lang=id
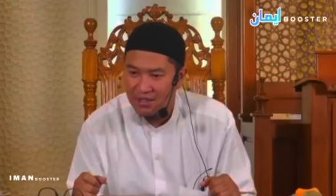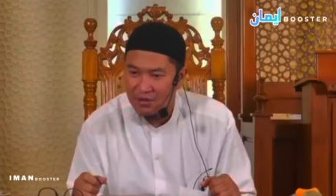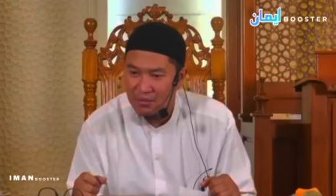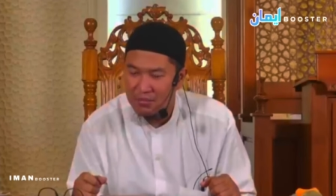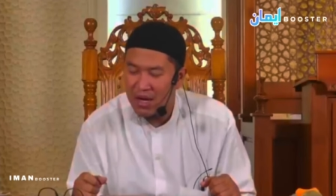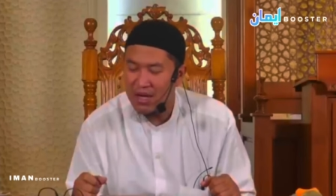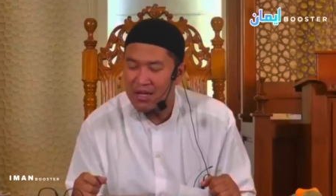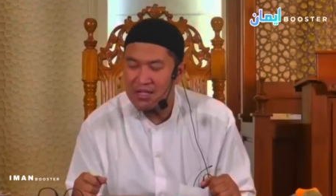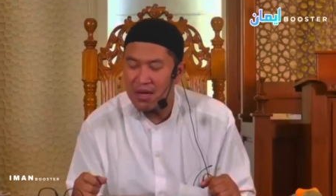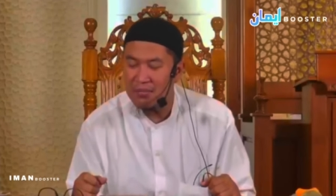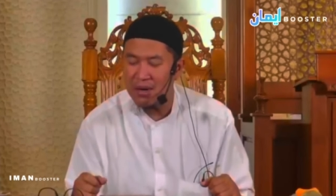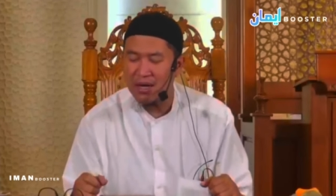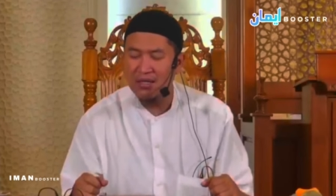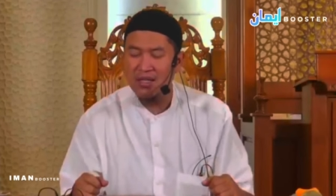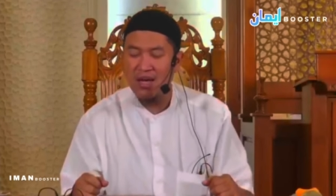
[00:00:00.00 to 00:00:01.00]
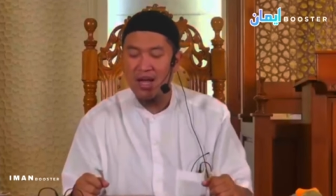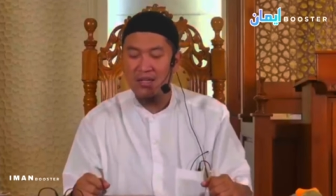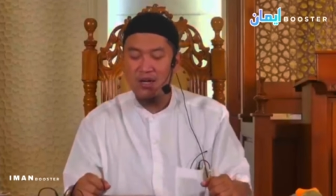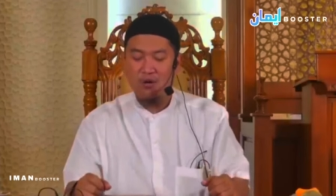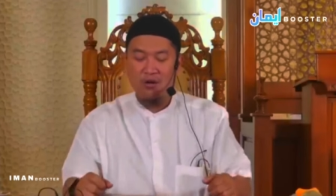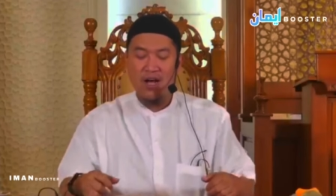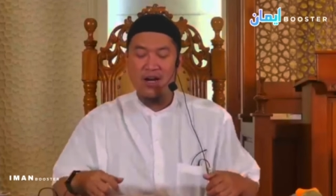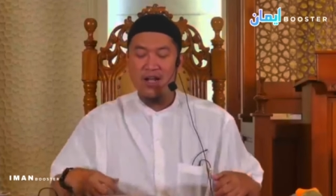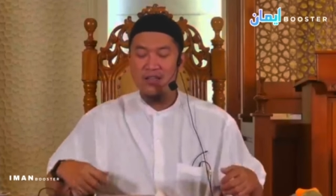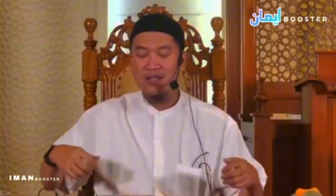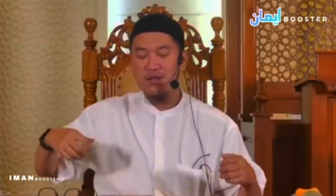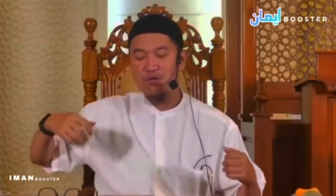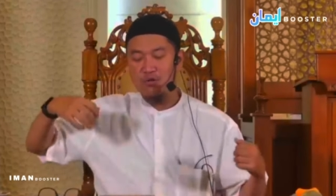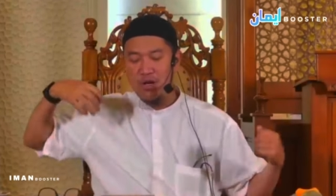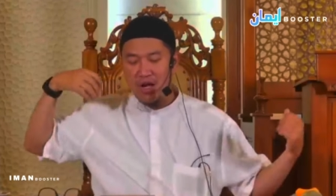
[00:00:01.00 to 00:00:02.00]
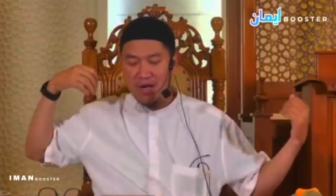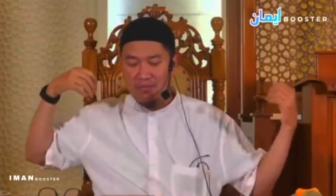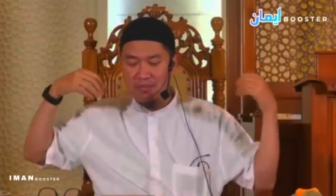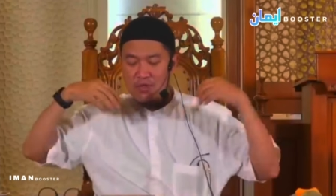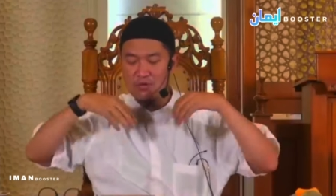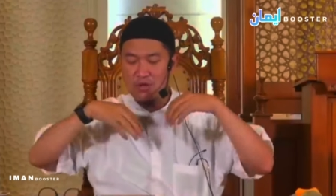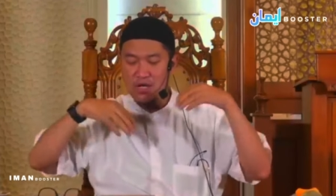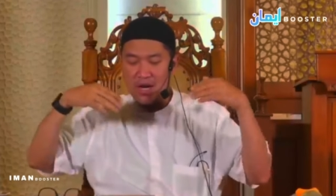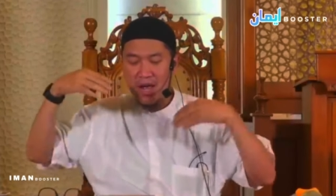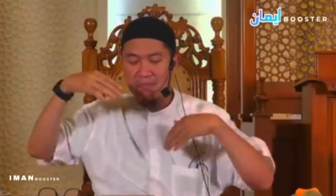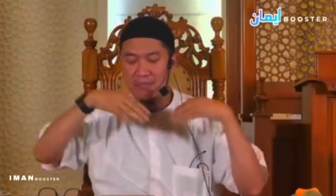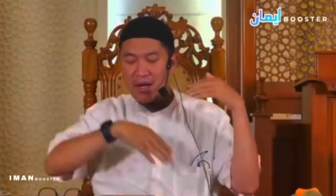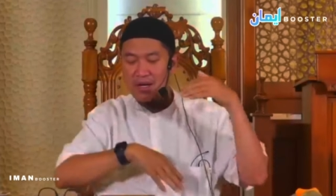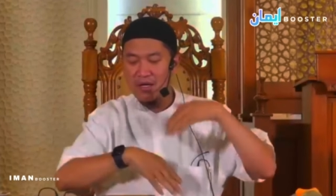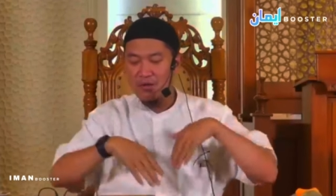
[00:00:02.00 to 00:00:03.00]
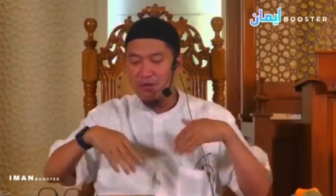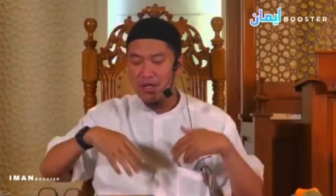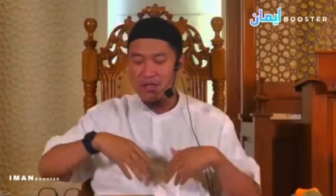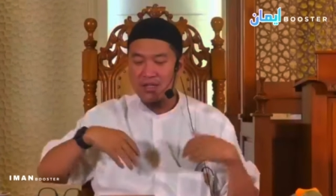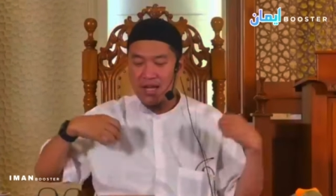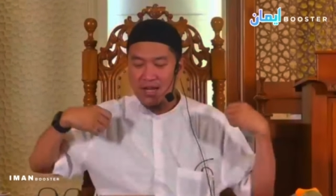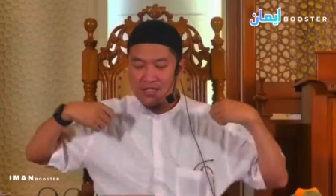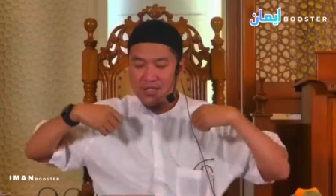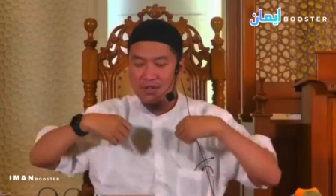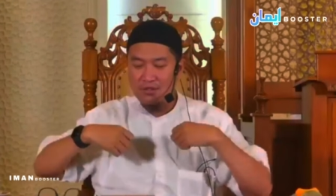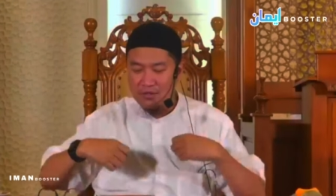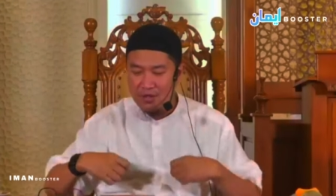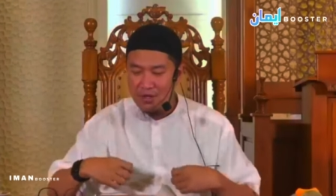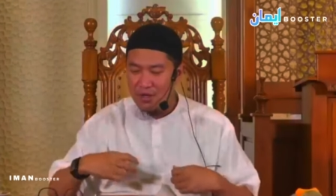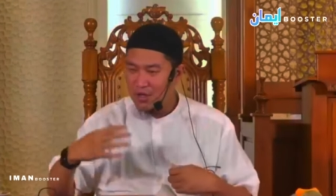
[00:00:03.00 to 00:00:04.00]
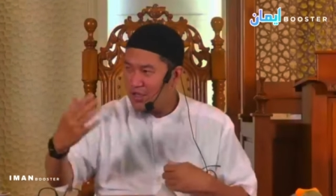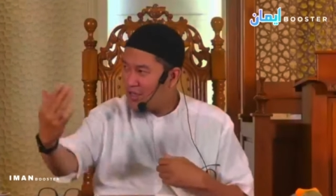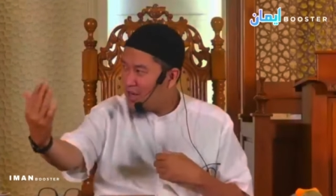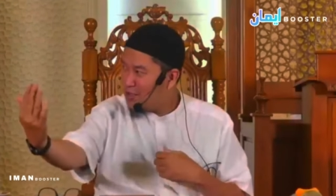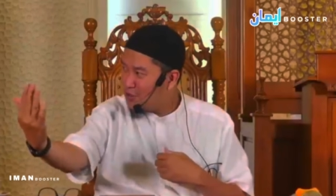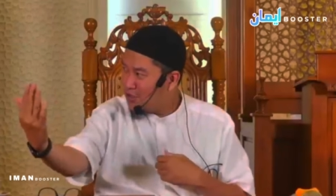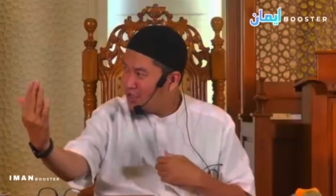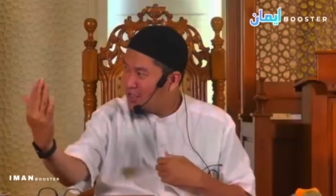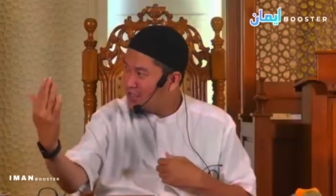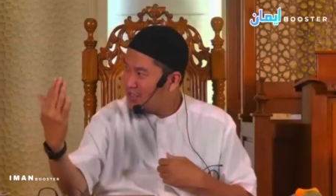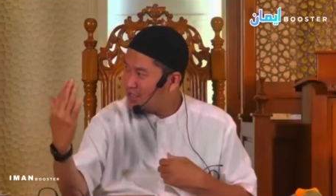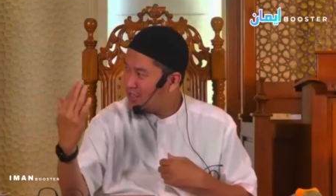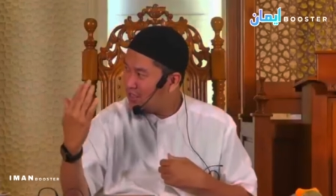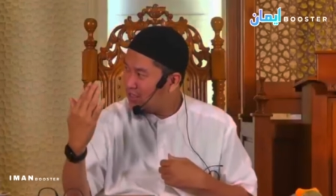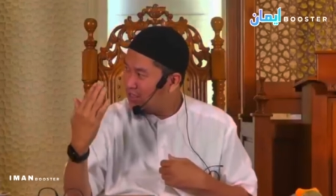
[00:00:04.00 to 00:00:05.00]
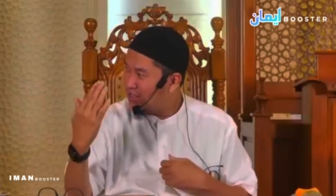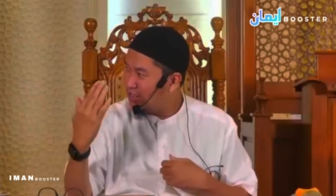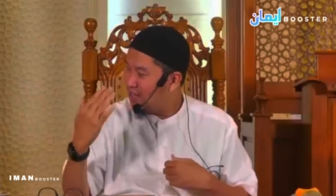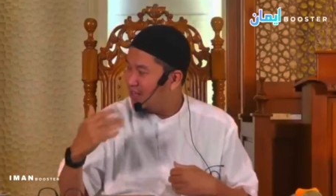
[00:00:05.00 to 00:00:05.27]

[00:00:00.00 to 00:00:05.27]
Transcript: Makanya sampai ketika ada orang nanti sudah masukin apa gitu ke tas itu, kita langsung deket-deket ke dia.